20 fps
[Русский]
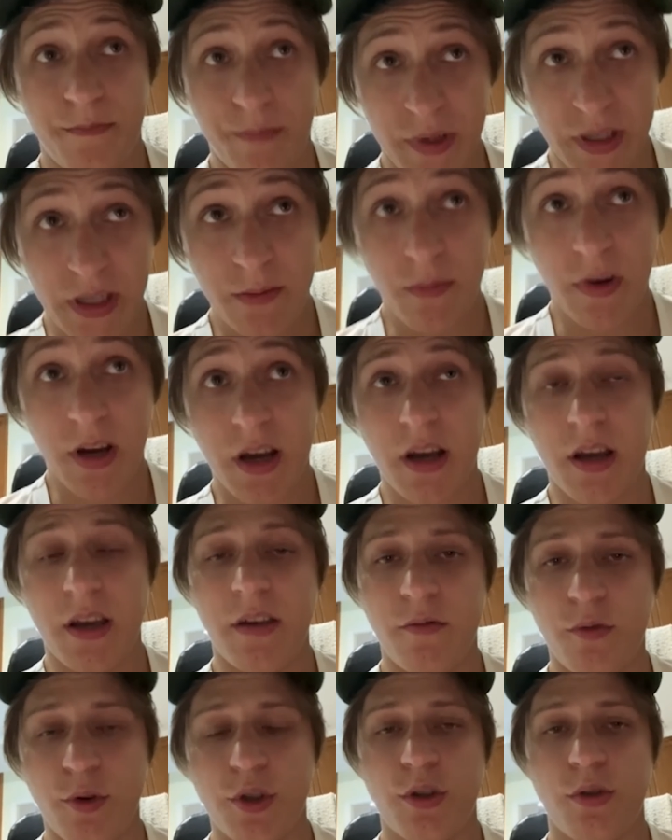понимая
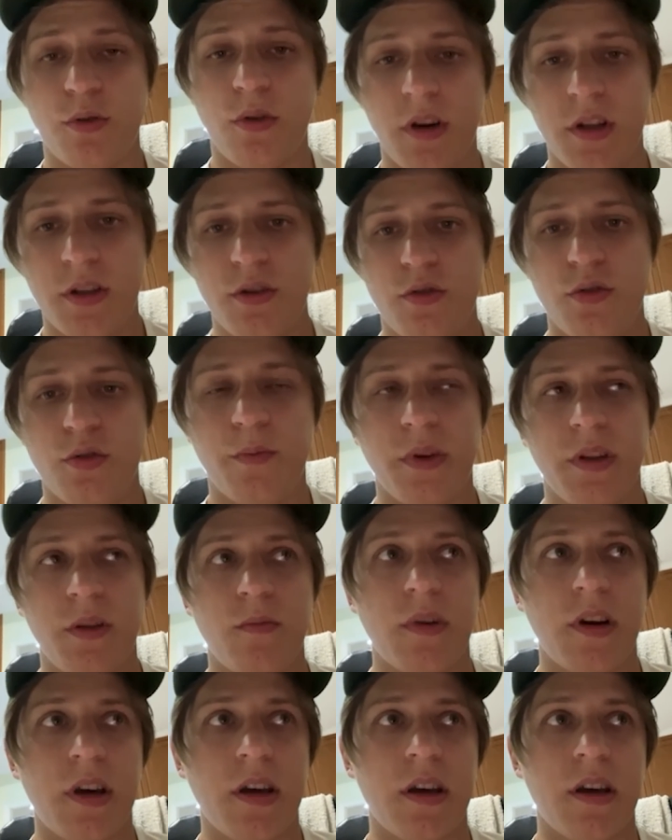его ситуацию,
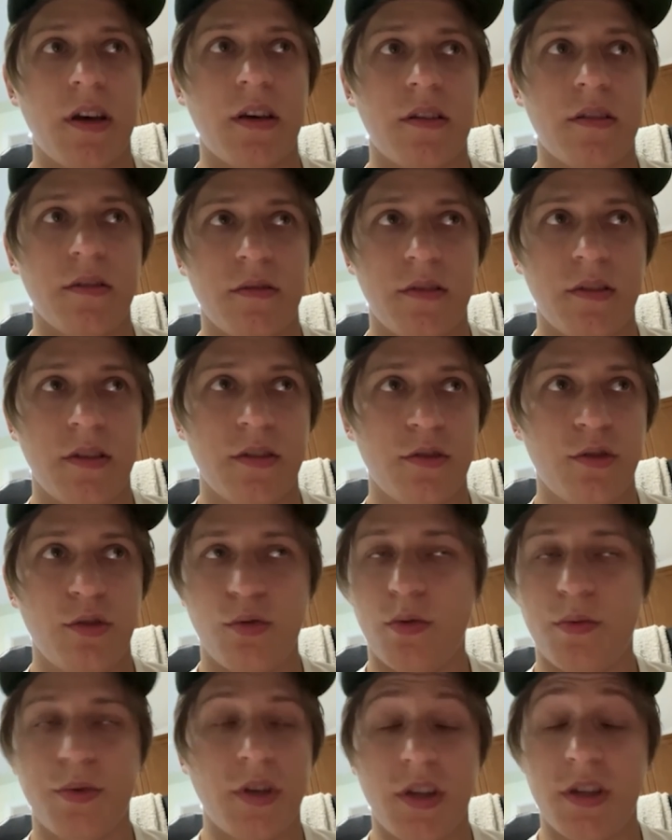понимая, что
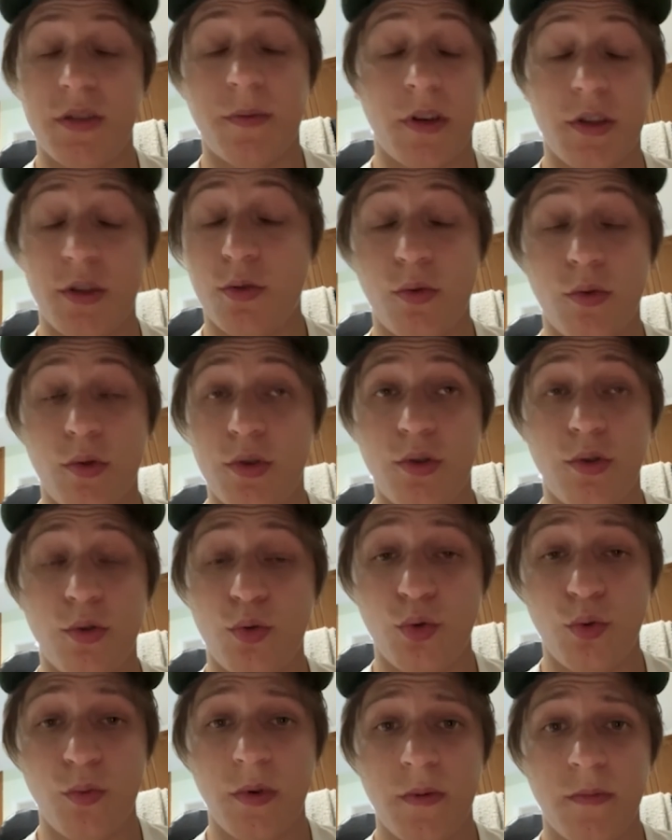вообще сейчас происходит с
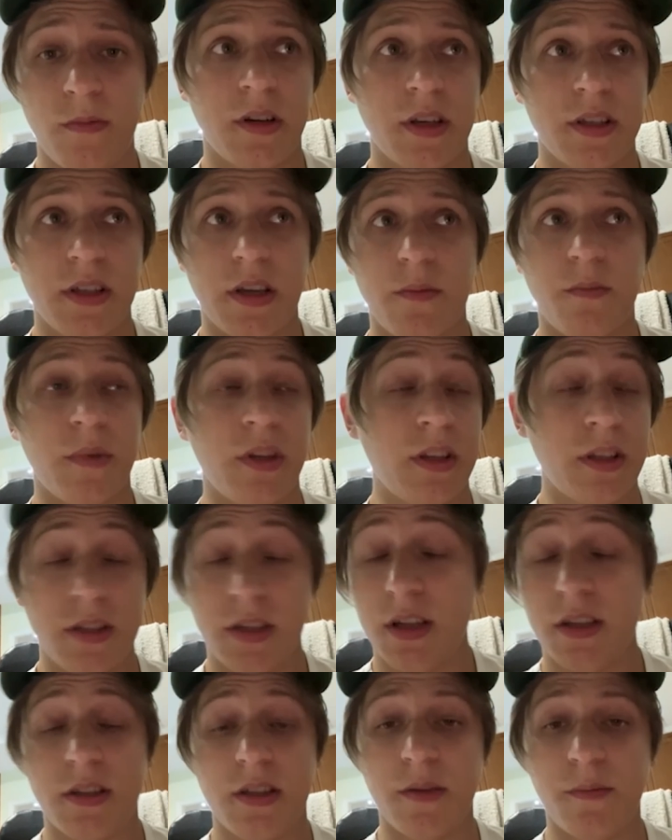Ютубом, касаемо
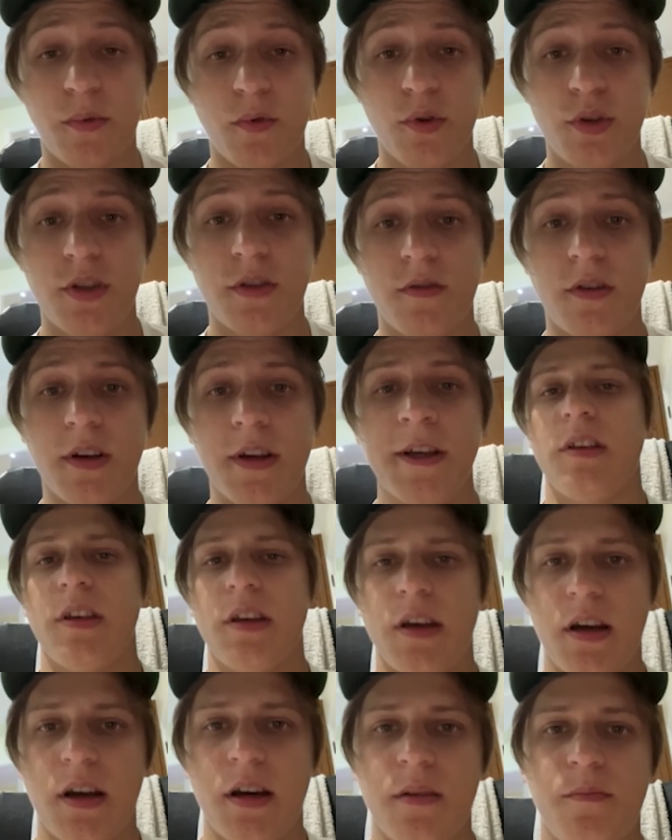монетизацией и прочего,
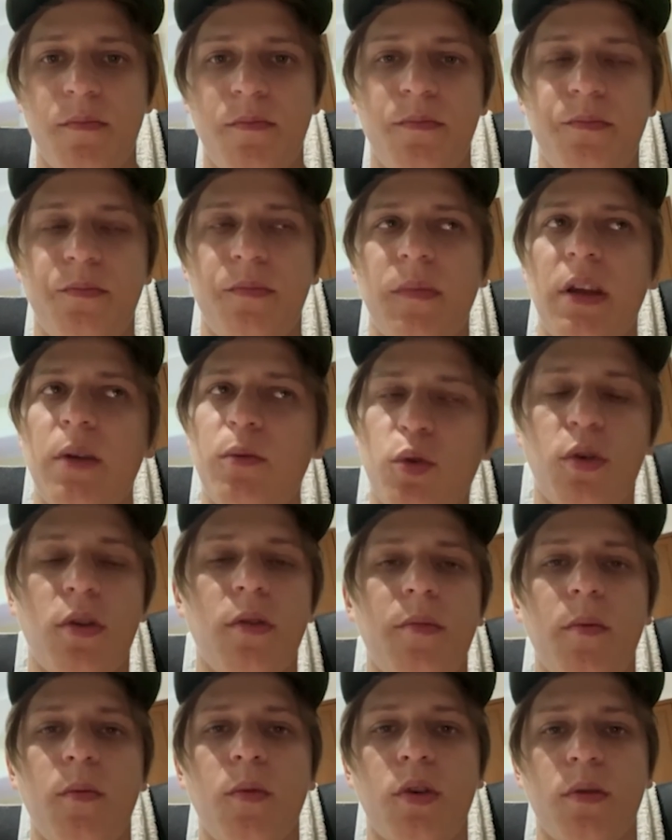я немного
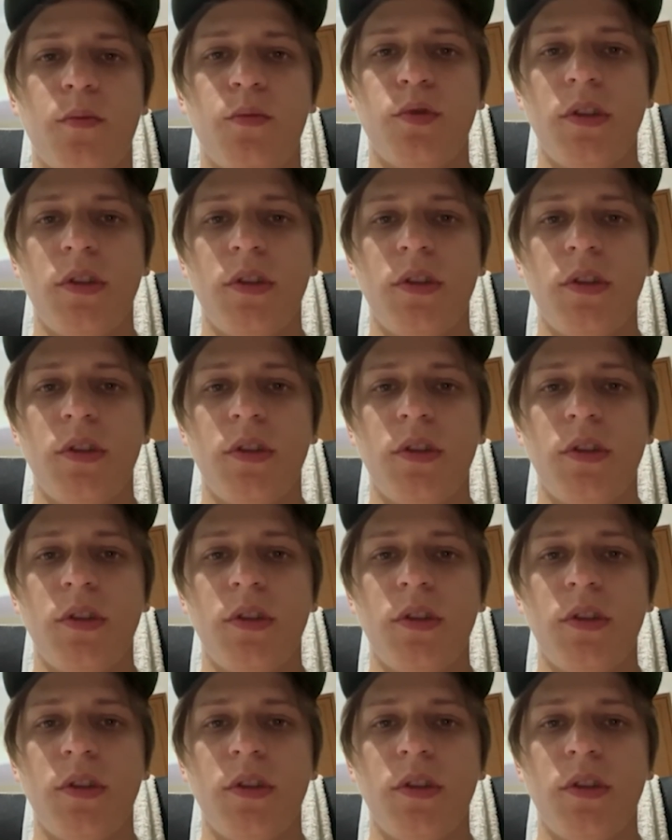помог ему